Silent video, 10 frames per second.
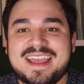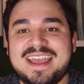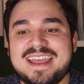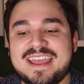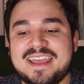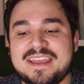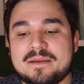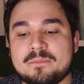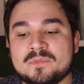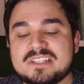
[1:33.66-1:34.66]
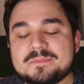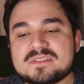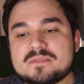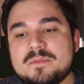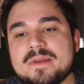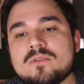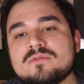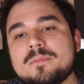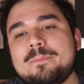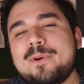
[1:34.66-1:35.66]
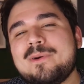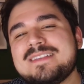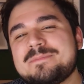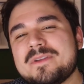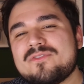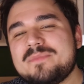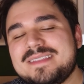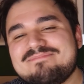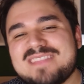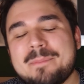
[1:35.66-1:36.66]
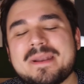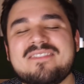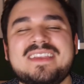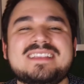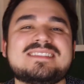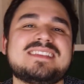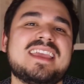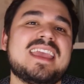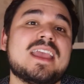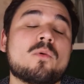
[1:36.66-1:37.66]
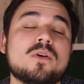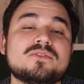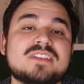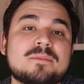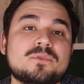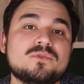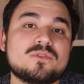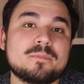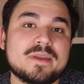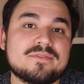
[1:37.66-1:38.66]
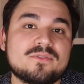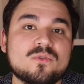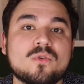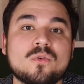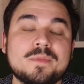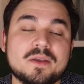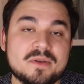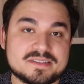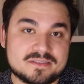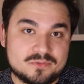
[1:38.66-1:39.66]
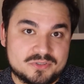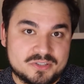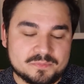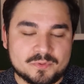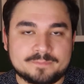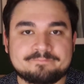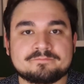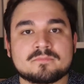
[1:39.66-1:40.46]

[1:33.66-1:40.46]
É, muitas pessoas me perguntam, pô, esse perfume tá para vencer, quanto tempo dura um perfume, coisas do tipo.